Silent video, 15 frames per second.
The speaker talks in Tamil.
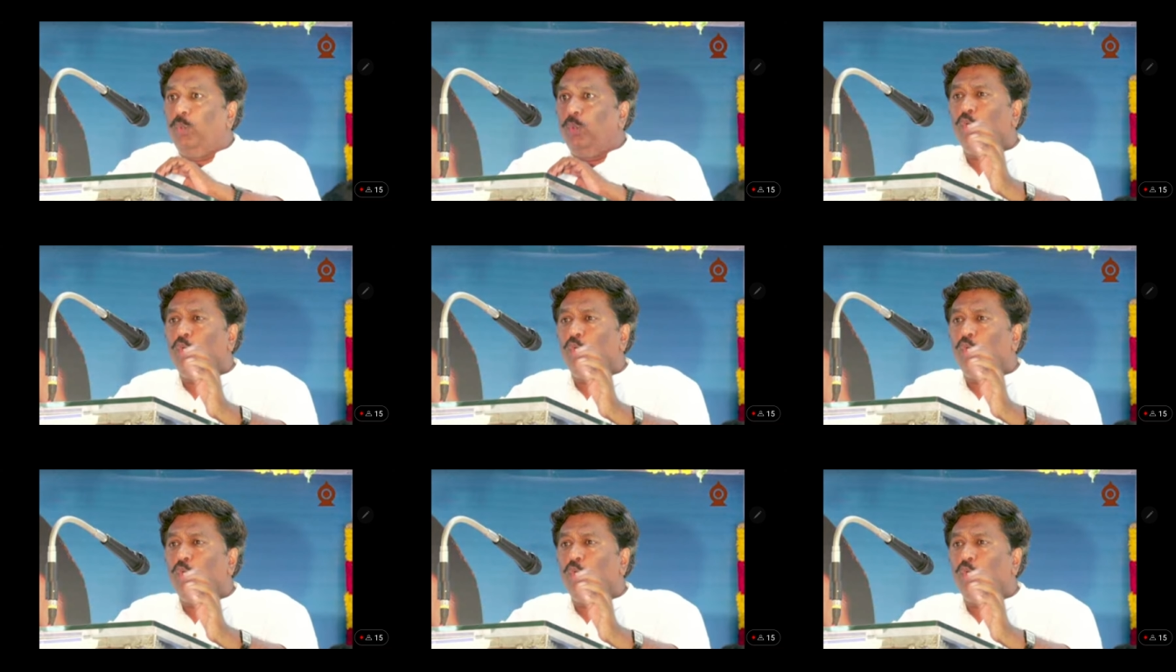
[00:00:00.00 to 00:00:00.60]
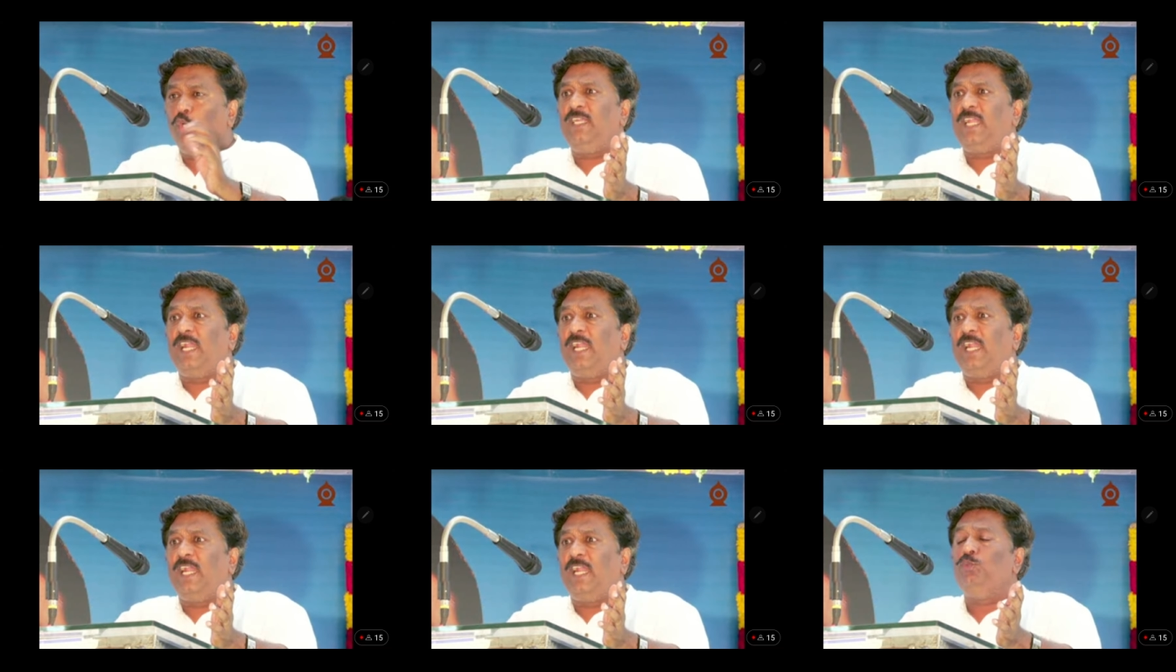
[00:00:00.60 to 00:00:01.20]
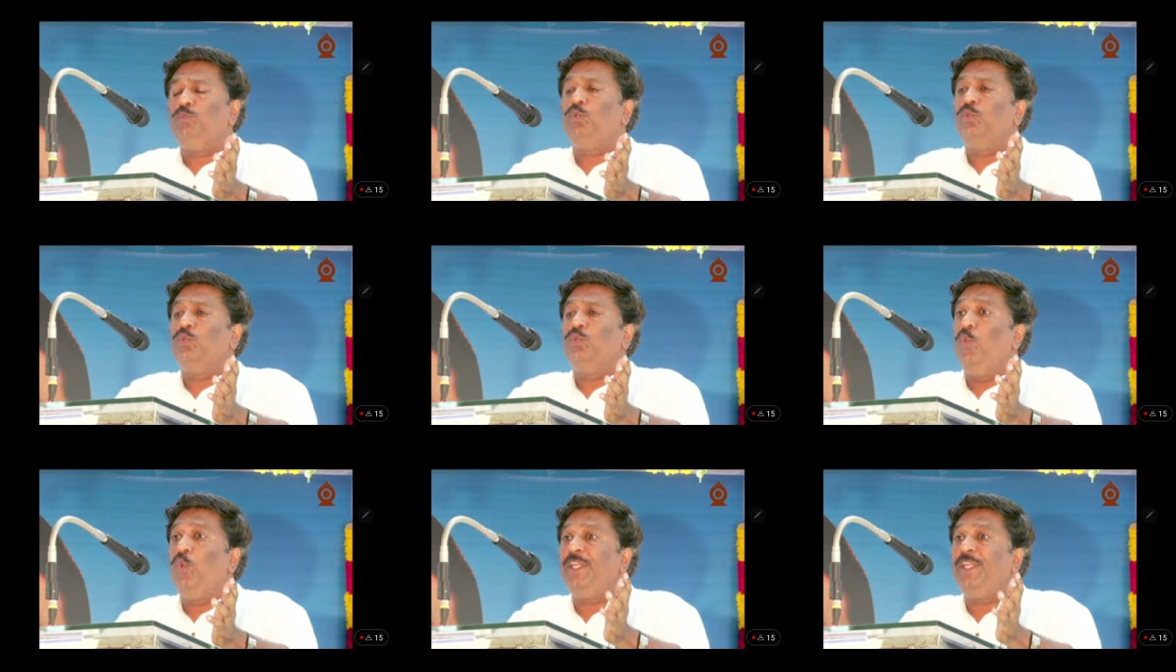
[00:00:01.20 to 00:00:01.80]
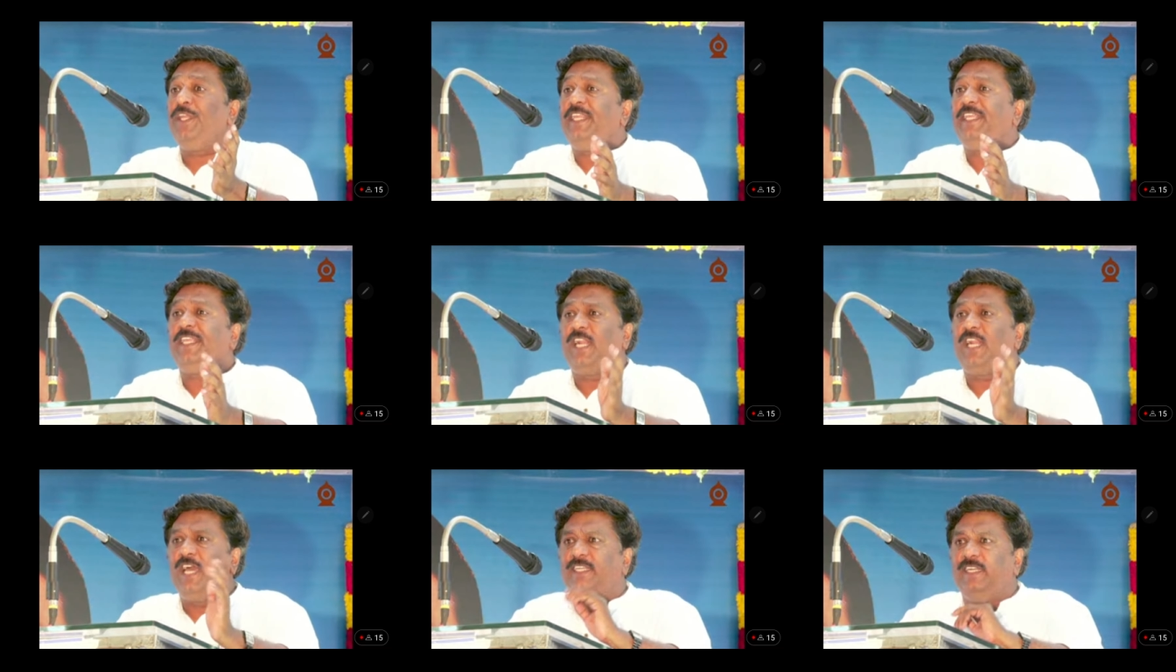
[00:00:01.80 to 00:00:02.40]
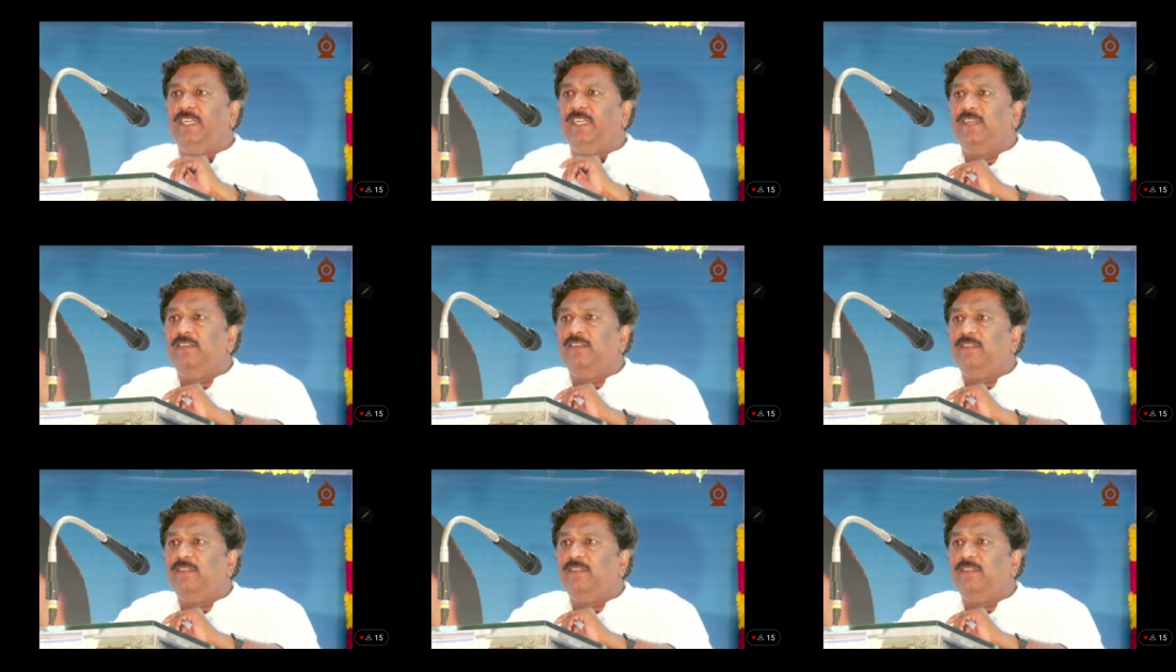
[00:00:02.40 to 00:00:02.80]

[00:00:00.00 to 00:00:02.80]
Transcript: ஊர் மக்கள்கள் அனைவரும் கூடியிருக்கிறார்கள்